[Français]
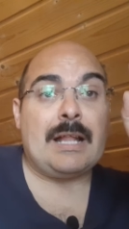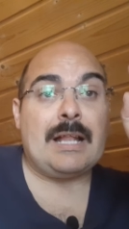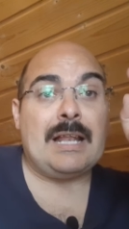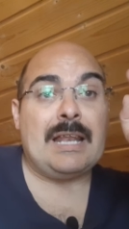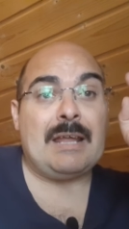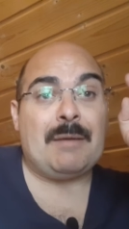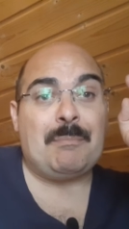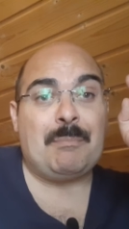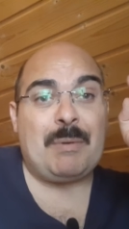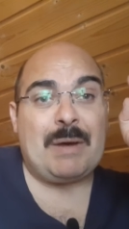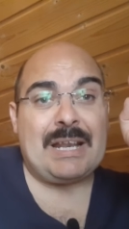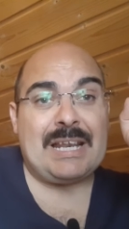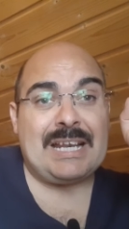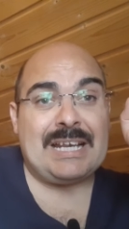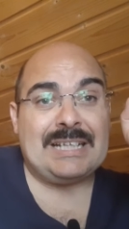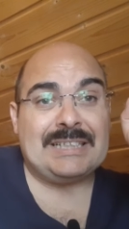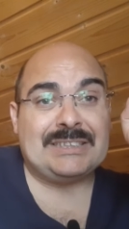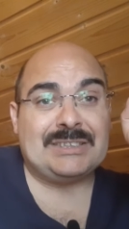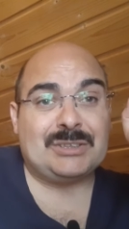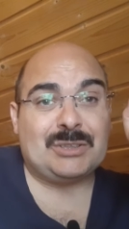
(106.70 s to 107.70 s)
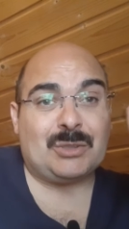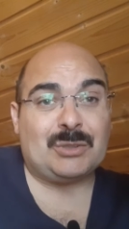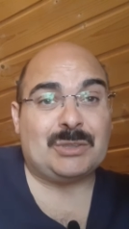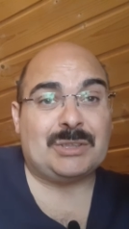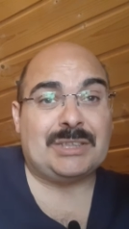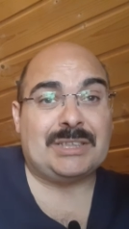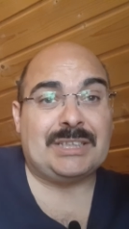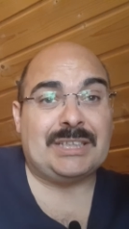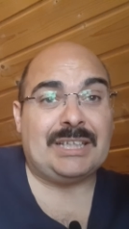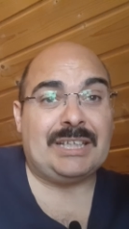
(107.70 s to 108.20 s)
La balle, elle est
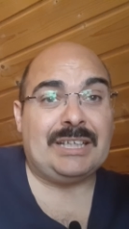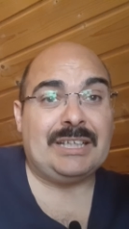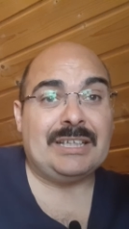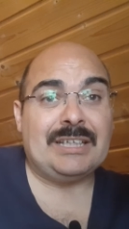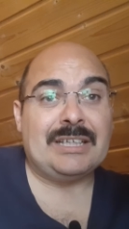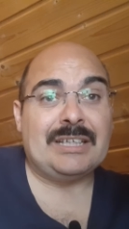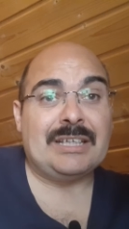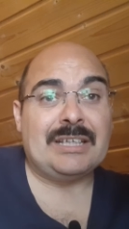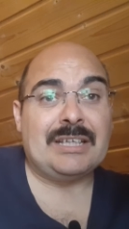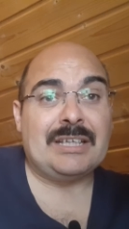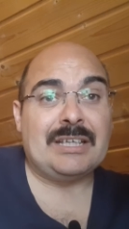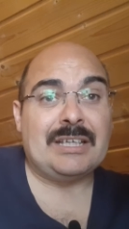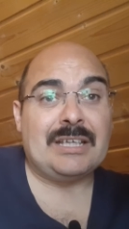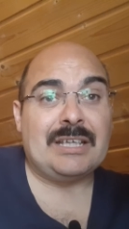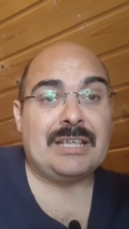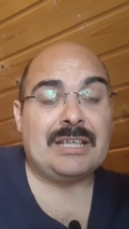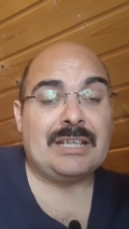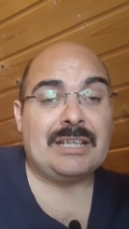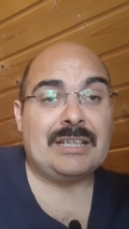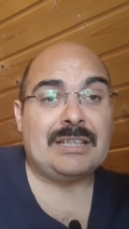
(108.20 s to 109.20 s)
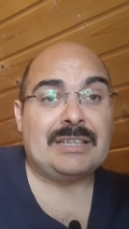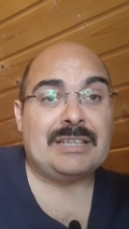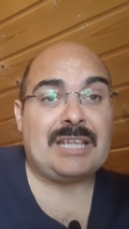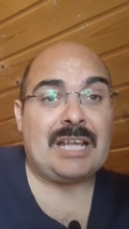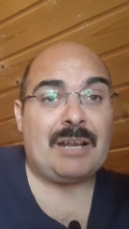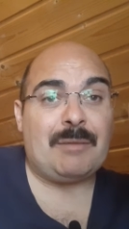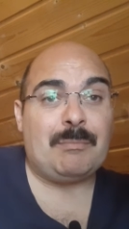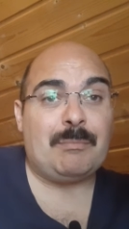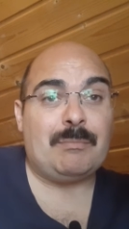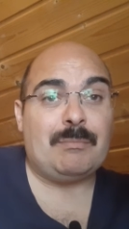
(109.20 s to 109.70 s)
sortie
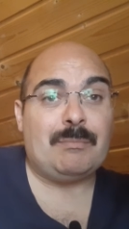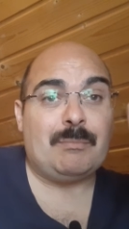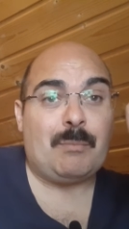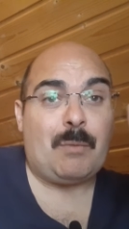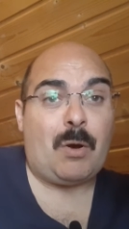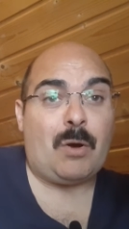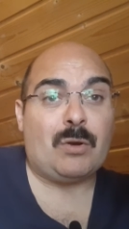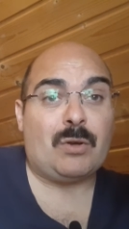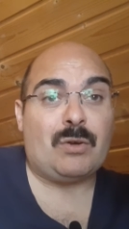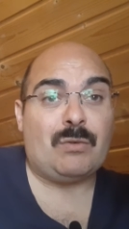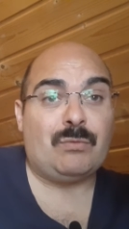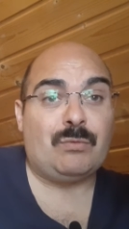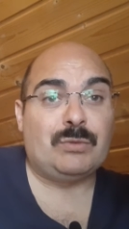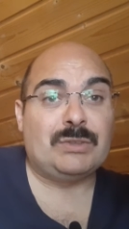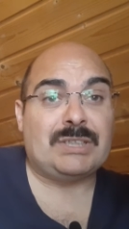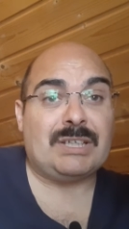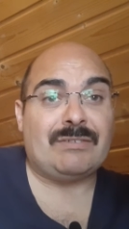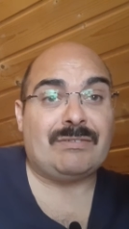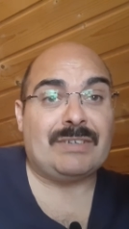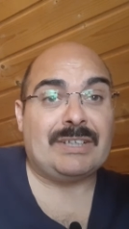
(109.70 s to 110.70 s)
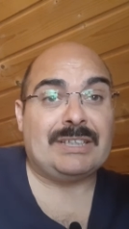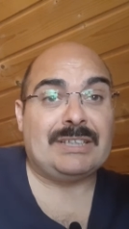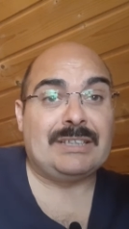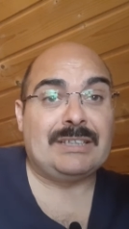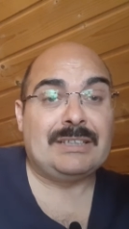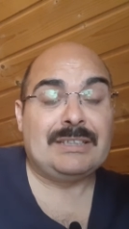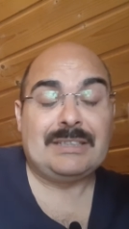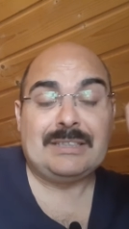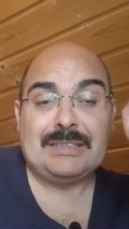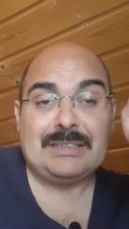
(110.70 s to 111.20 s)
tellement que vous avez
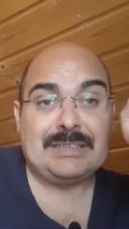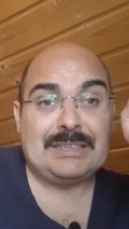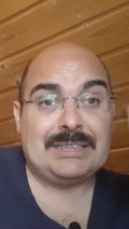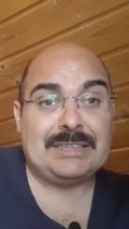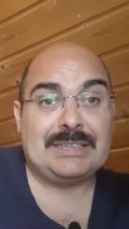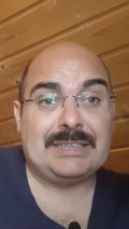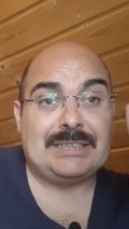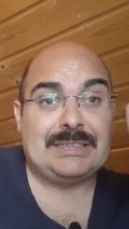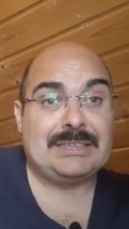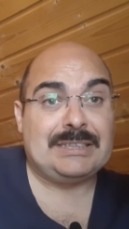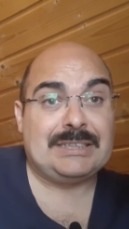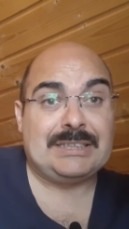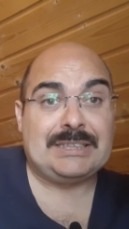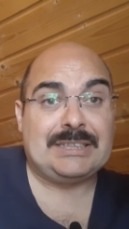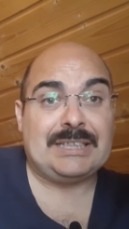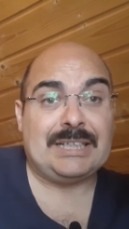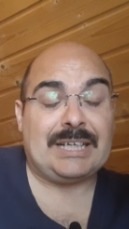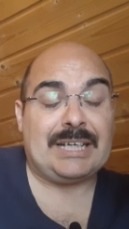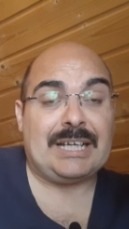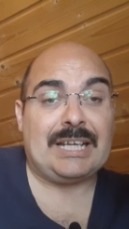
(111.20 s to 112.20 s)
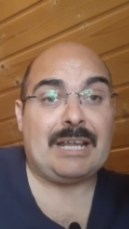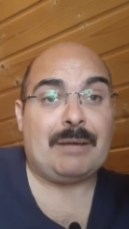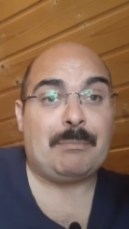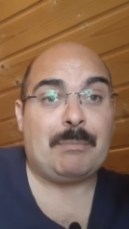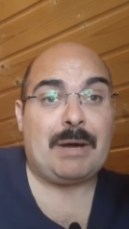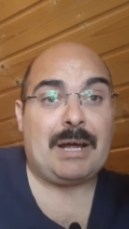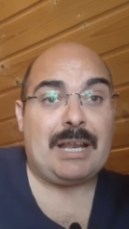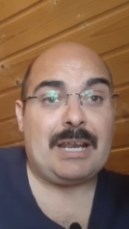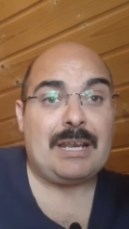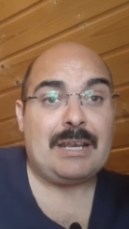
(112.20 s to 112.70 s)
tiré la
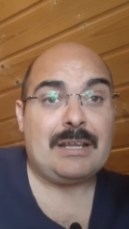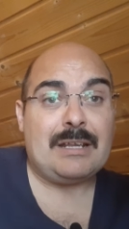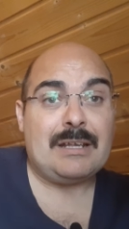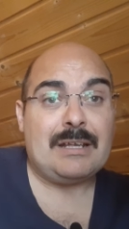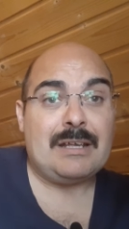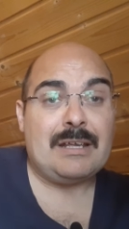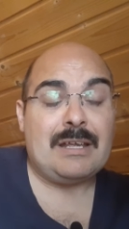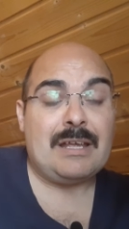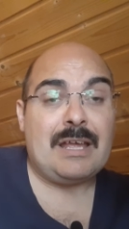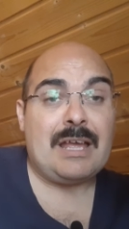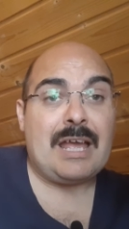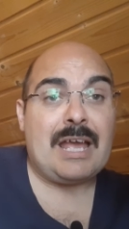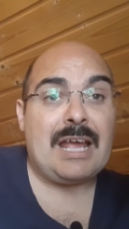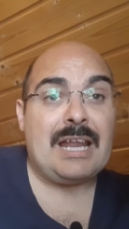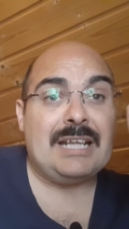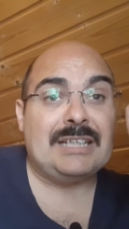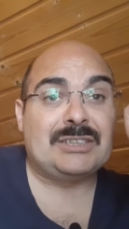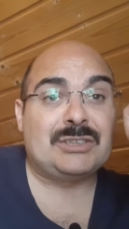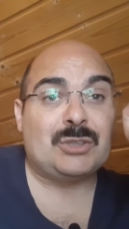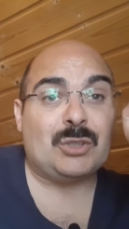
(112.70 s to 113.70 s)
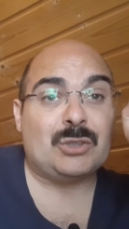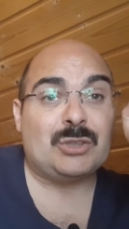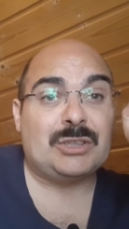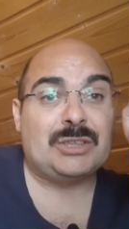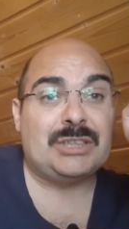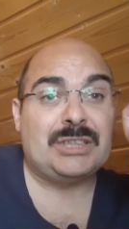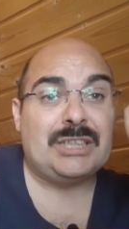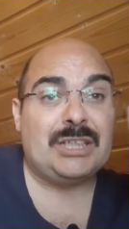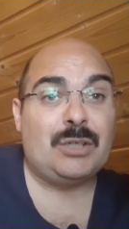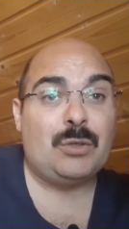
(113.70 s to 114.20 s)
balle. Elle est
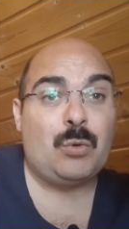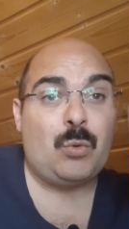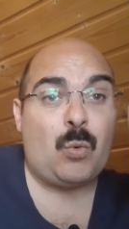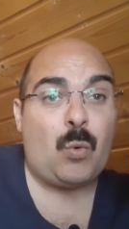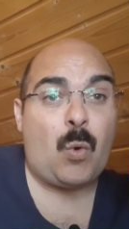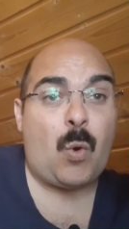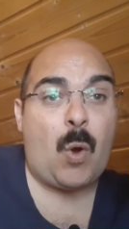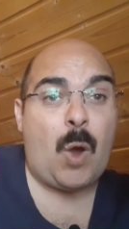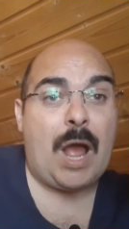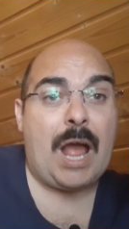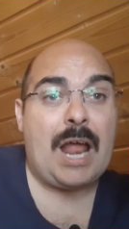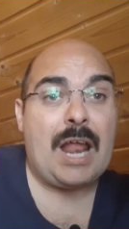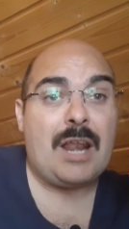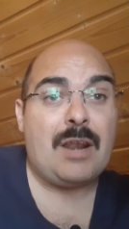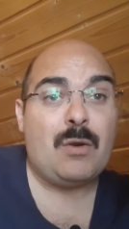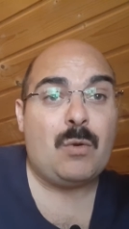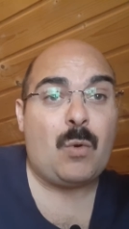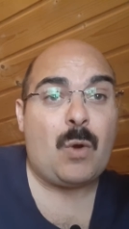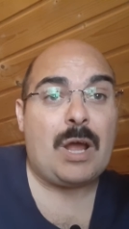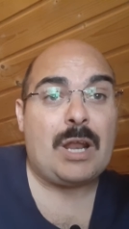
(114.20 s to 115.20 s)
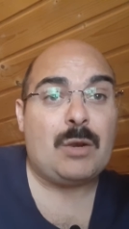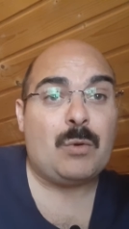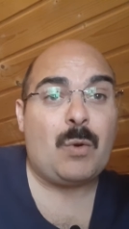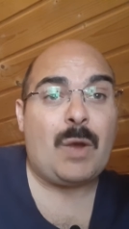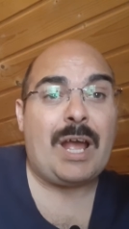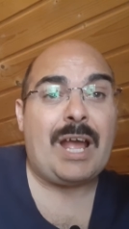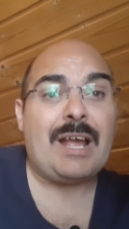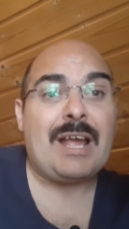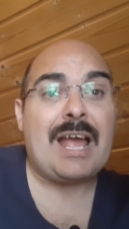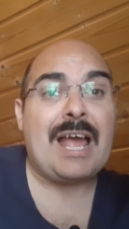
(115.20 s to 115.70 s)
sortie loin, loin,
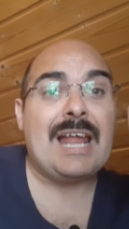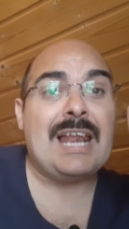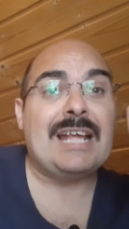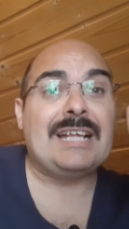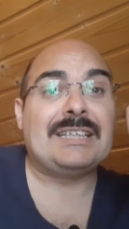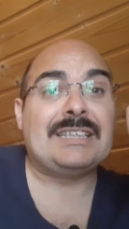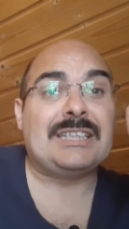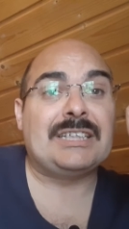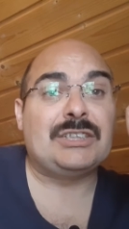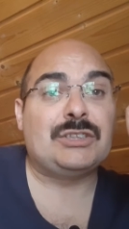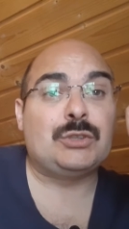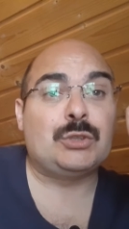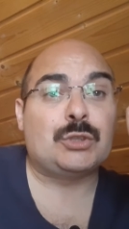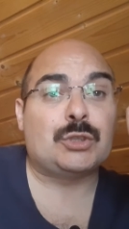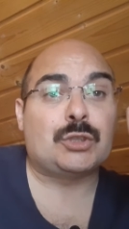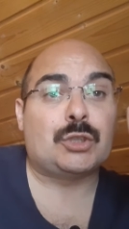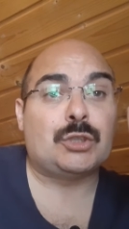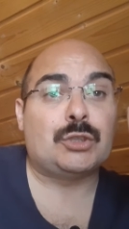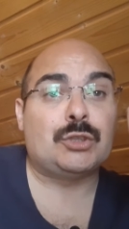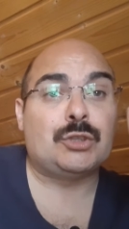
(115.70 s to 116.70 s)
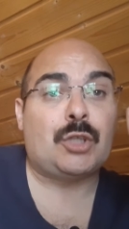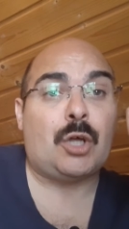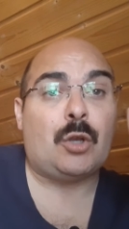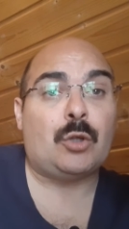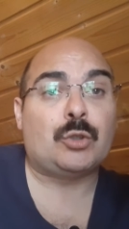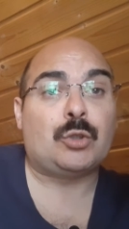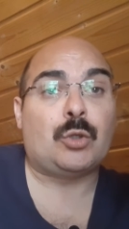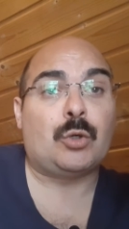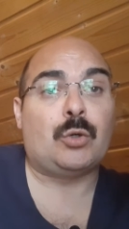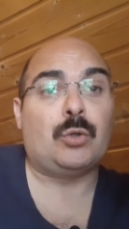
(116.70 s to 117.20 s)
loin. Elle a été jusque dans
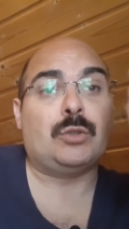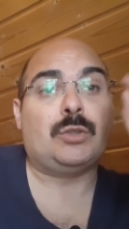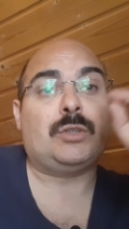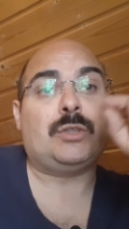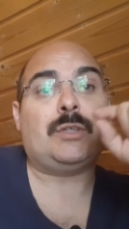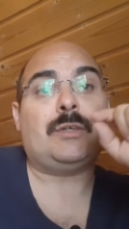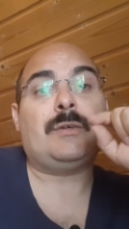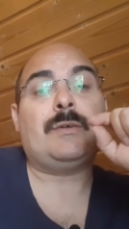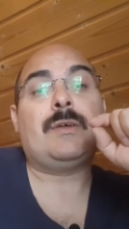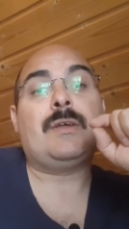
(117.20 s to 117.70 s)
l'autoroute.